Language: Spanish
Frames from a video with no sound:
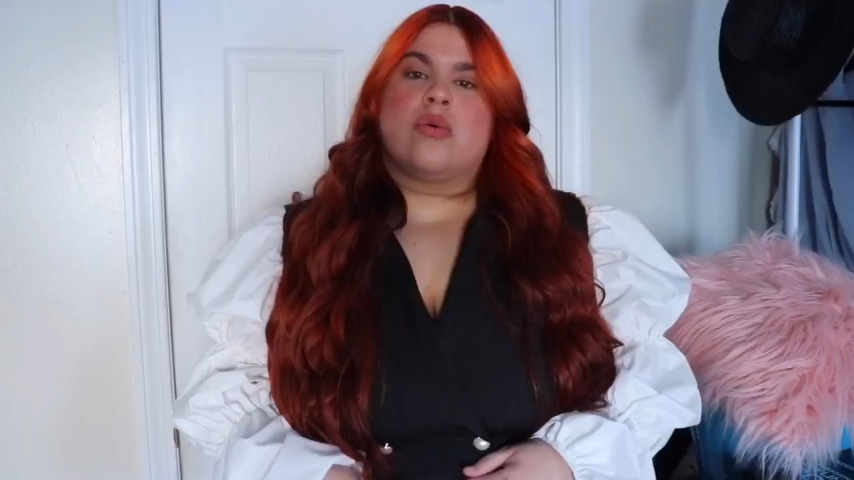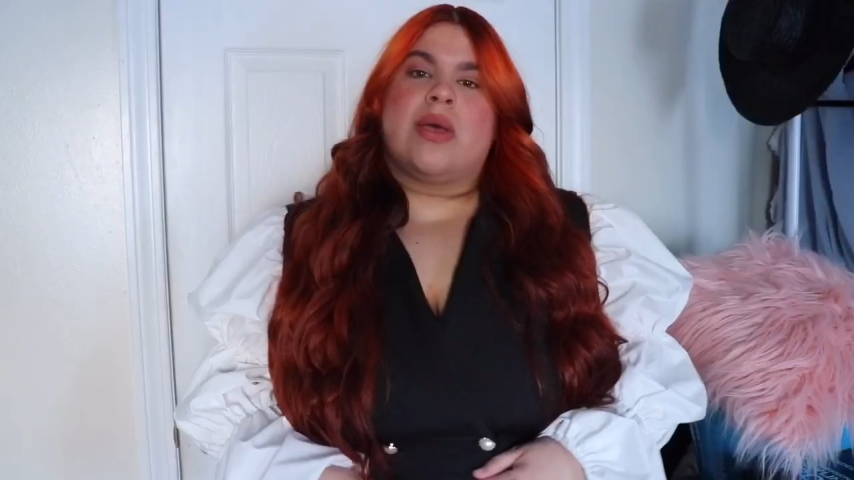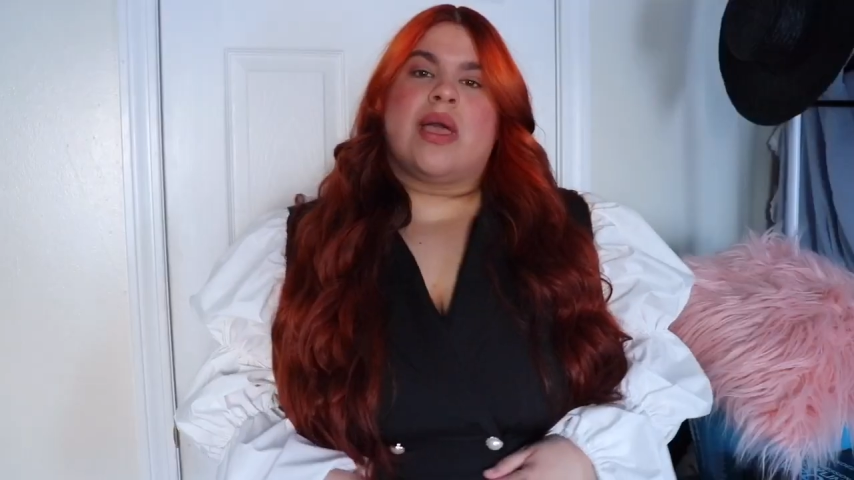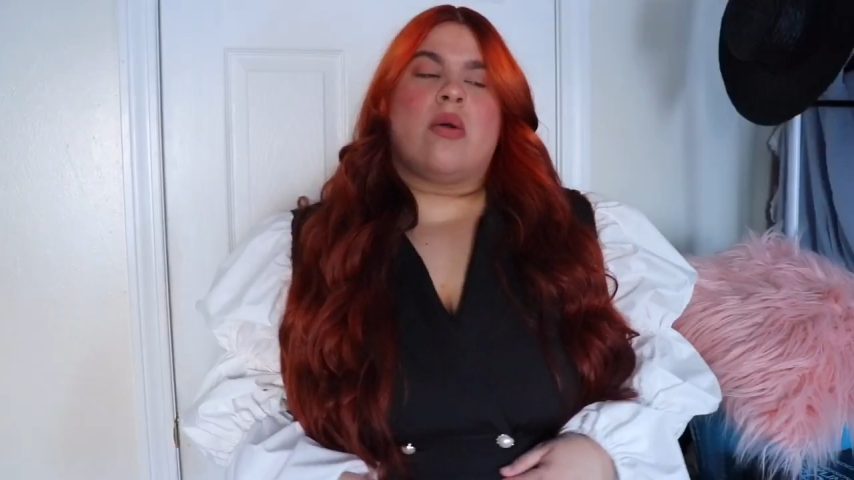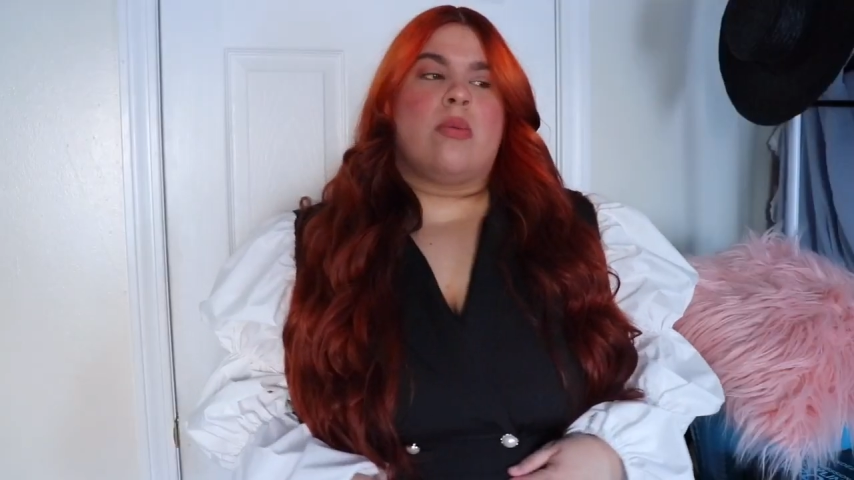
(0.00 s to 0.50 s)

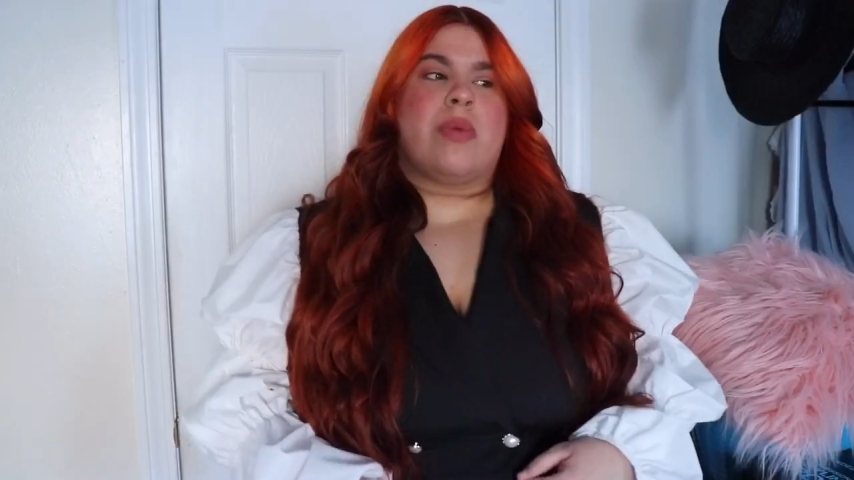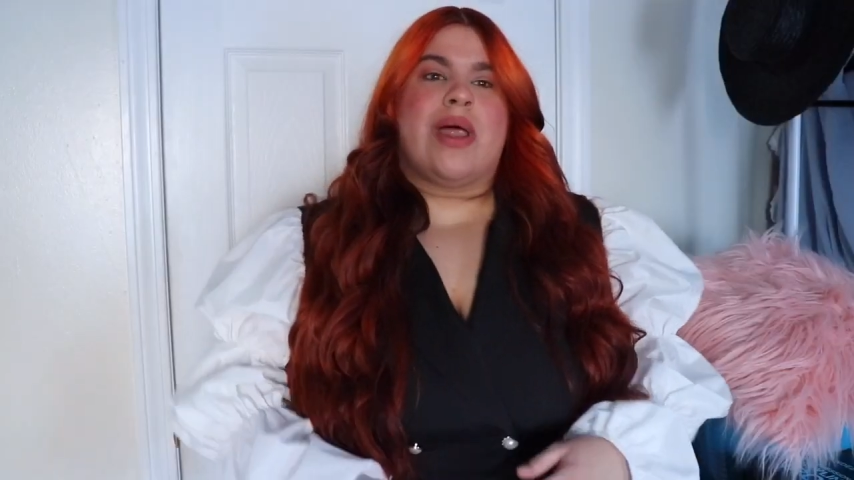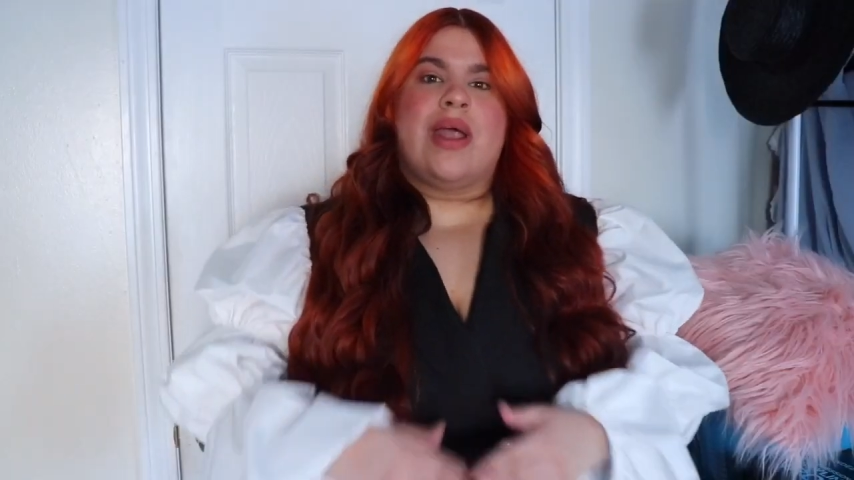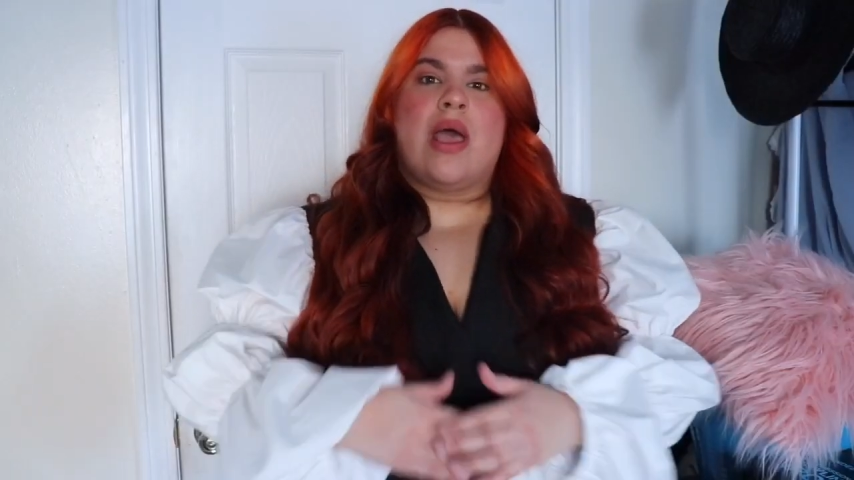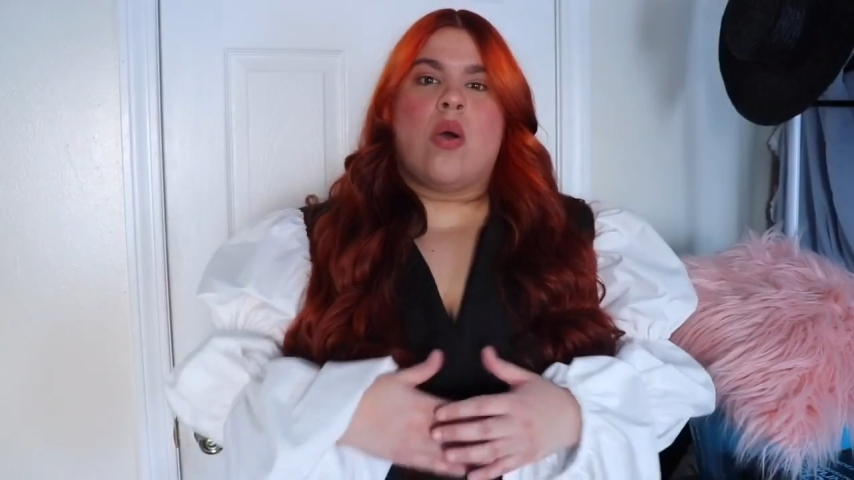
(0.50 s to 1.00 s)
tuve que
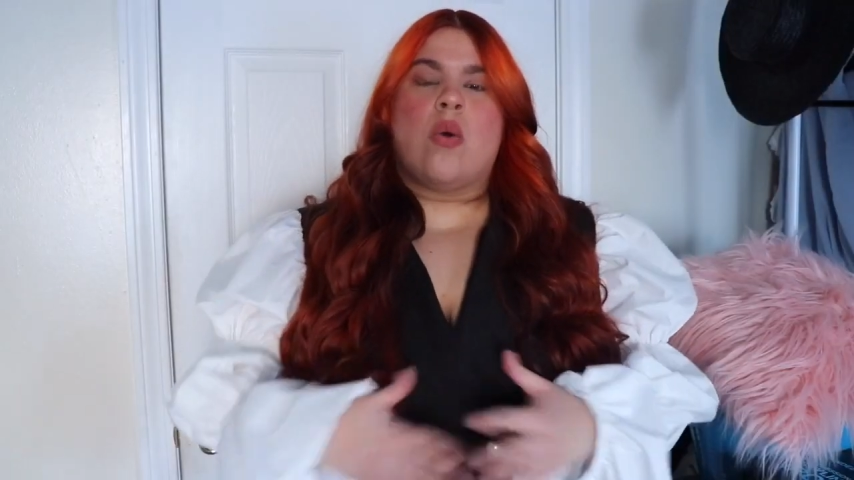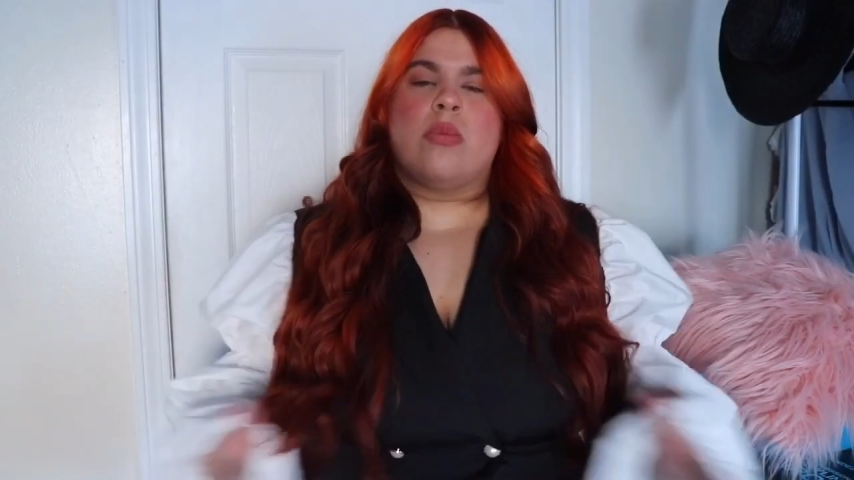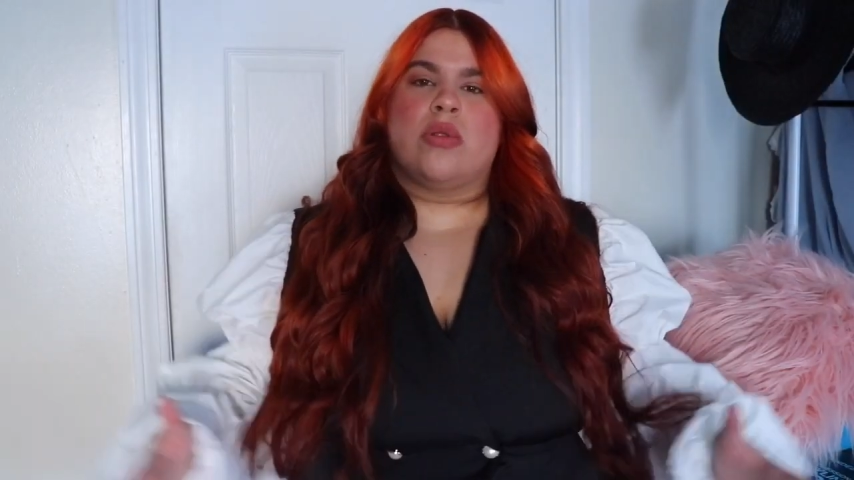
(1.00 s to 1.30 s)
comprar un